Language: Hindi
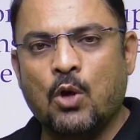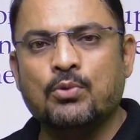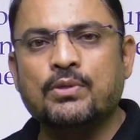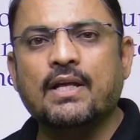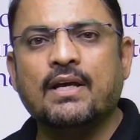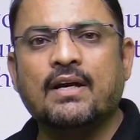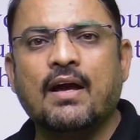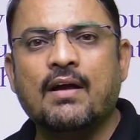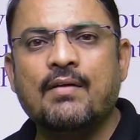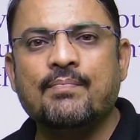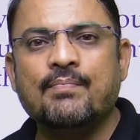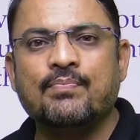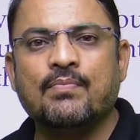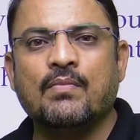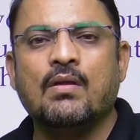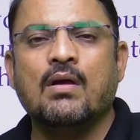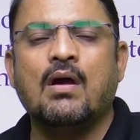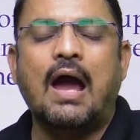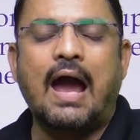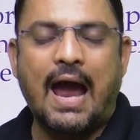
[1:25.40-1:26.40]
देखा है
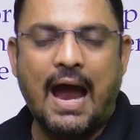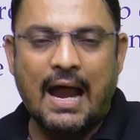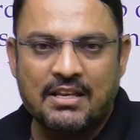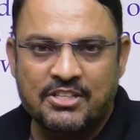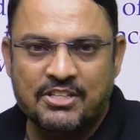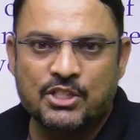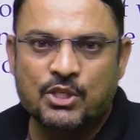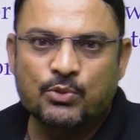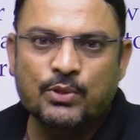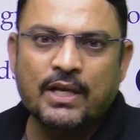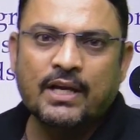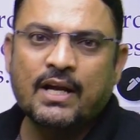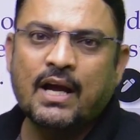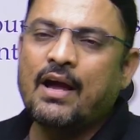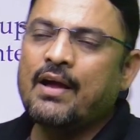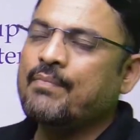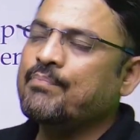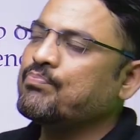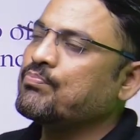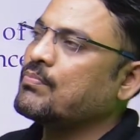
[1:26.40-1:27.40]
एडजेक्टिव देखा
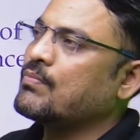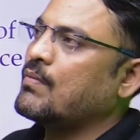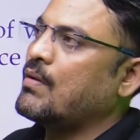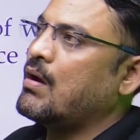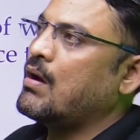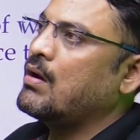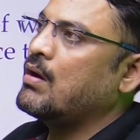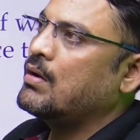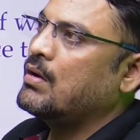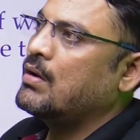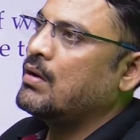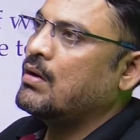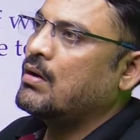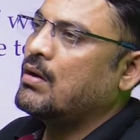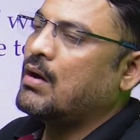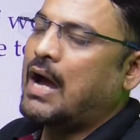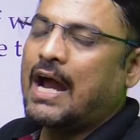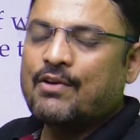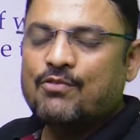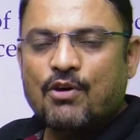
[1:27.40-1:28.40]
है
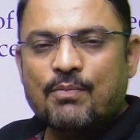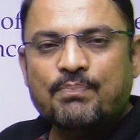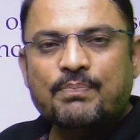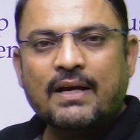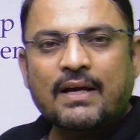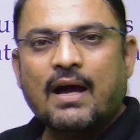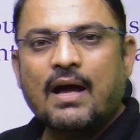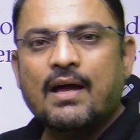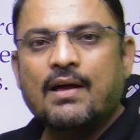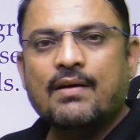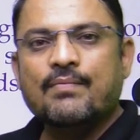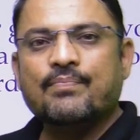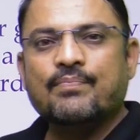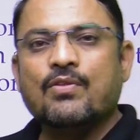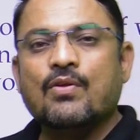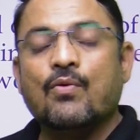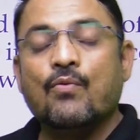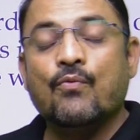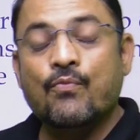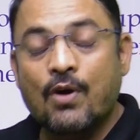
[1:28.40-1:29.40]
एडवर्ब देखा है
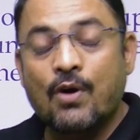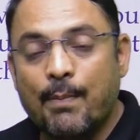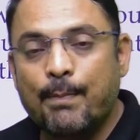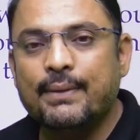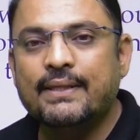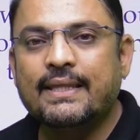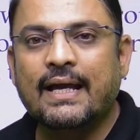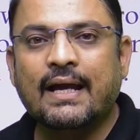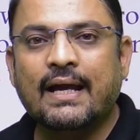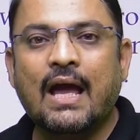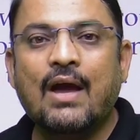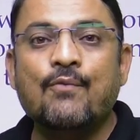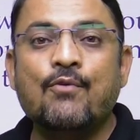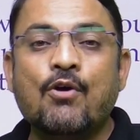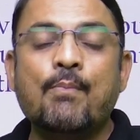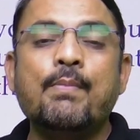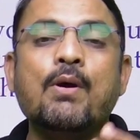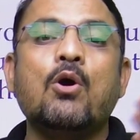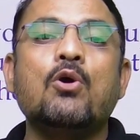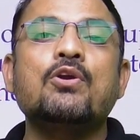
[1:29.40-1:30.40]
वर्ब भी देखा है
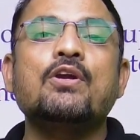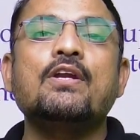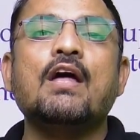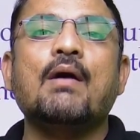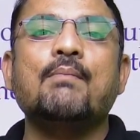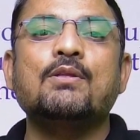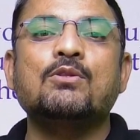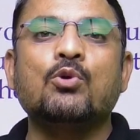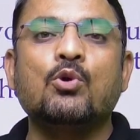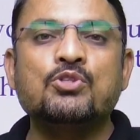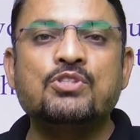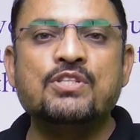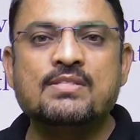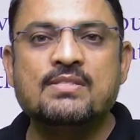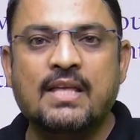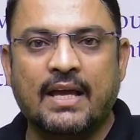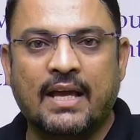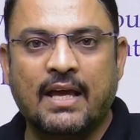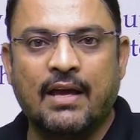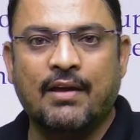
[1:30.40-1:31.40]
वर्ब में ऑलरेडी हमने दो चीज़
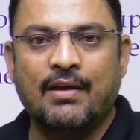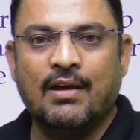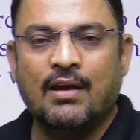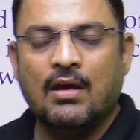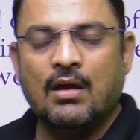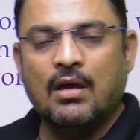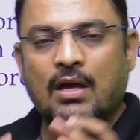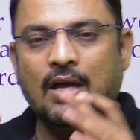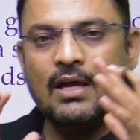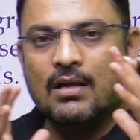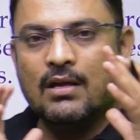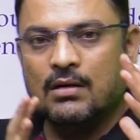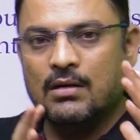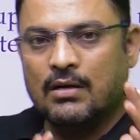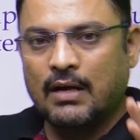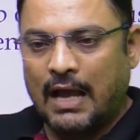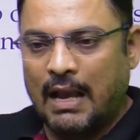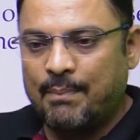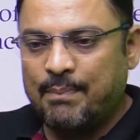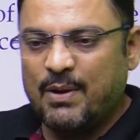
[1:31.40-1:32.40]
देखे एक
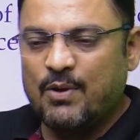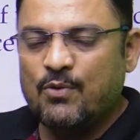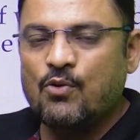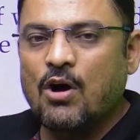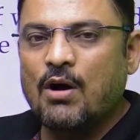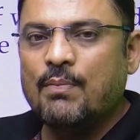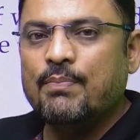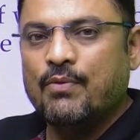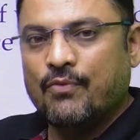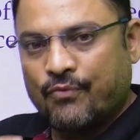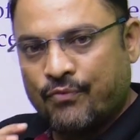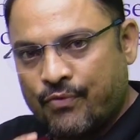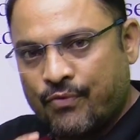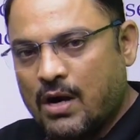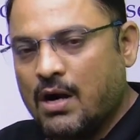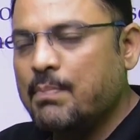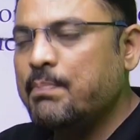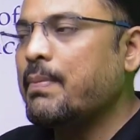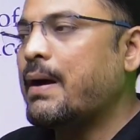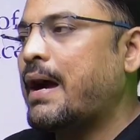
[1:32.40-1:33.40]
हेल्पिंग वर्ब
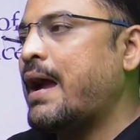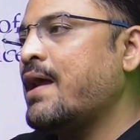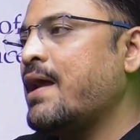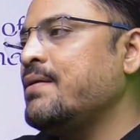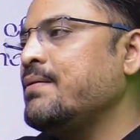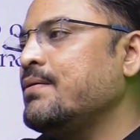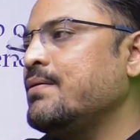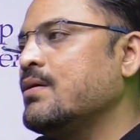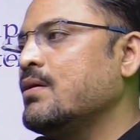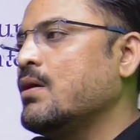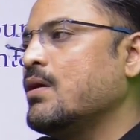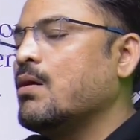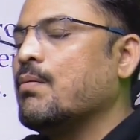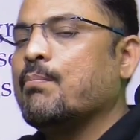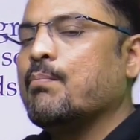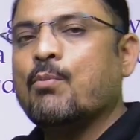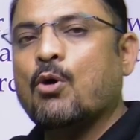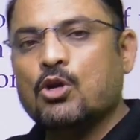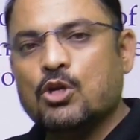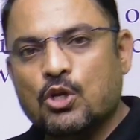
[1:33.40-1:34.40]
वर्ब एंड
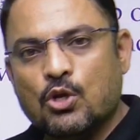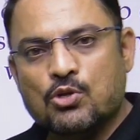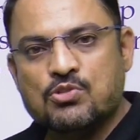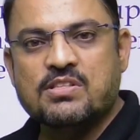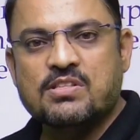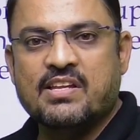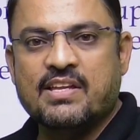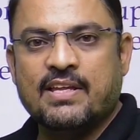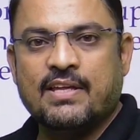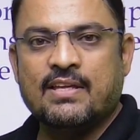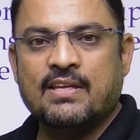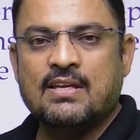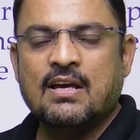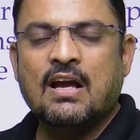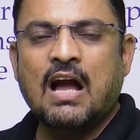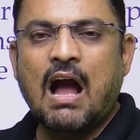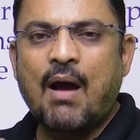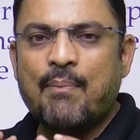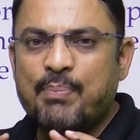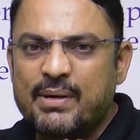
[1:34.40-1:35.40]
मॉडल ऑक्सिलरी
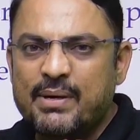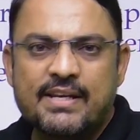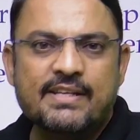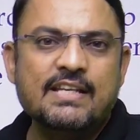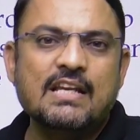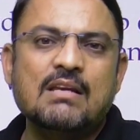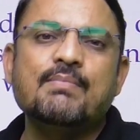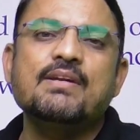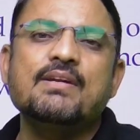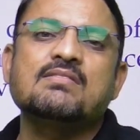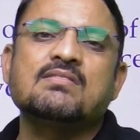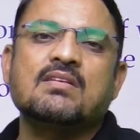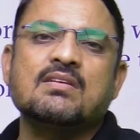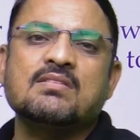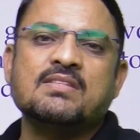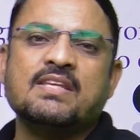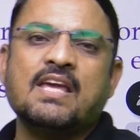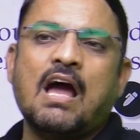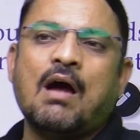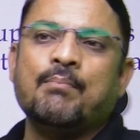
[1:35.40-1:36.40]
काफ़ी डिटेल में
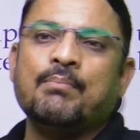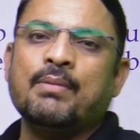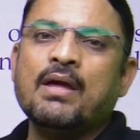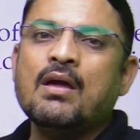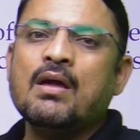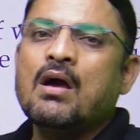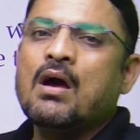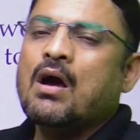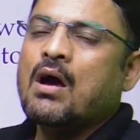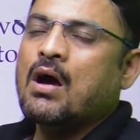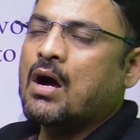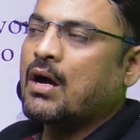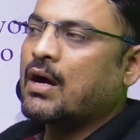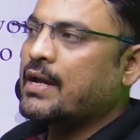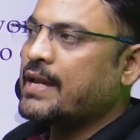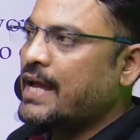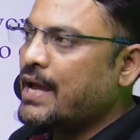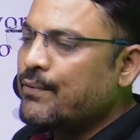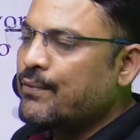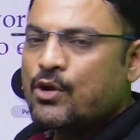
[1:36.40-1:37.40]
डिस्कस किया हमने अगर
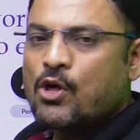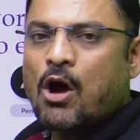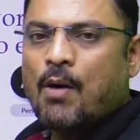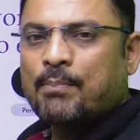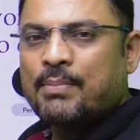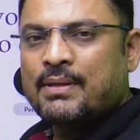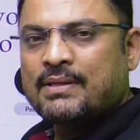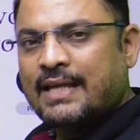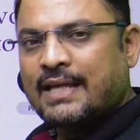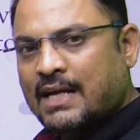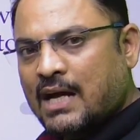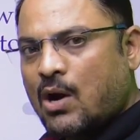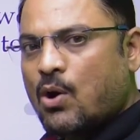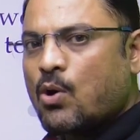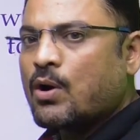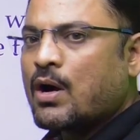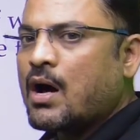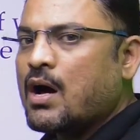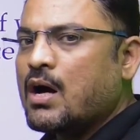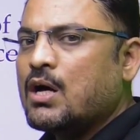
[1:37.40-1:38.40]
ये वीडियो आपने देखा
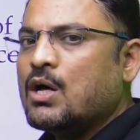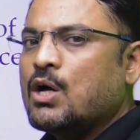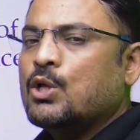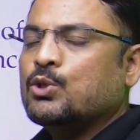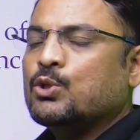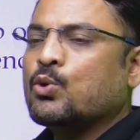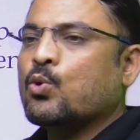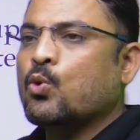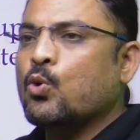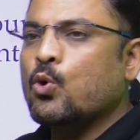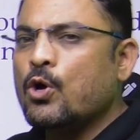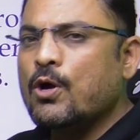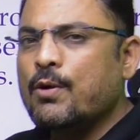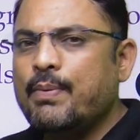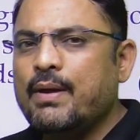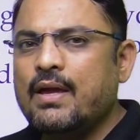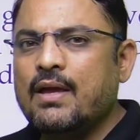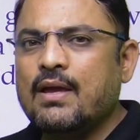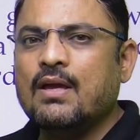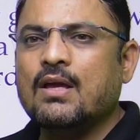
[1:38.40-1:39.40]
होगा तो कोई
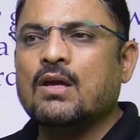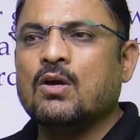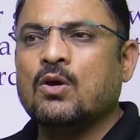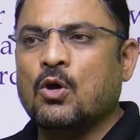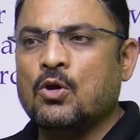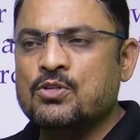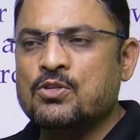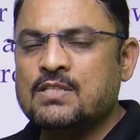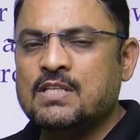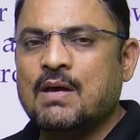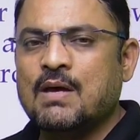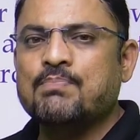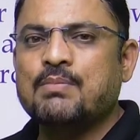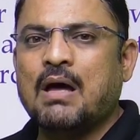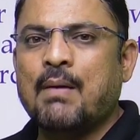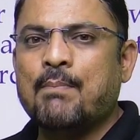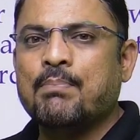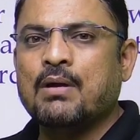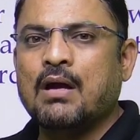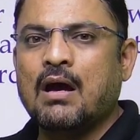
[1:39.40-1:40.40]
भी कॉन्सेप्ट
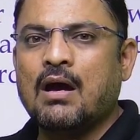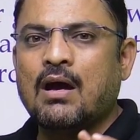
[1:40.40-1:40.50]
आपका